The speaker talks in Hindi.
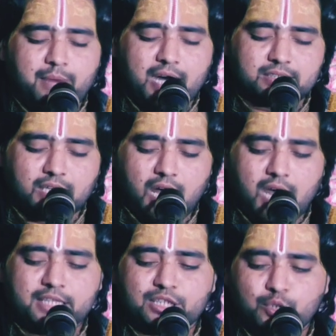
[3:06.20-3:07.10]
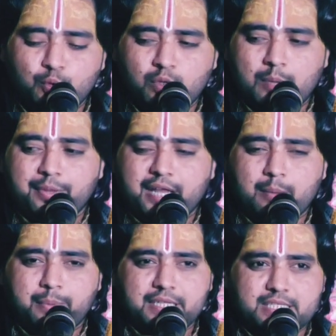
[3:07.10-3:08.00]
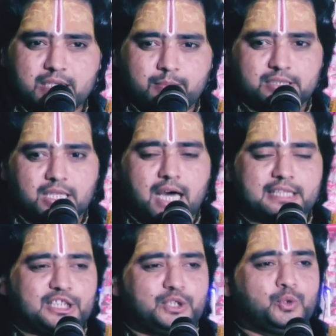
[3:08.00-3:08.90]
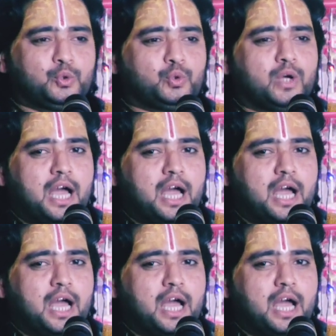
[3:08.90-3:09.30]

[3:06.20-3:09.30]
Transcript: मात कहती हूँ अपना परिचय बतलाती हूँ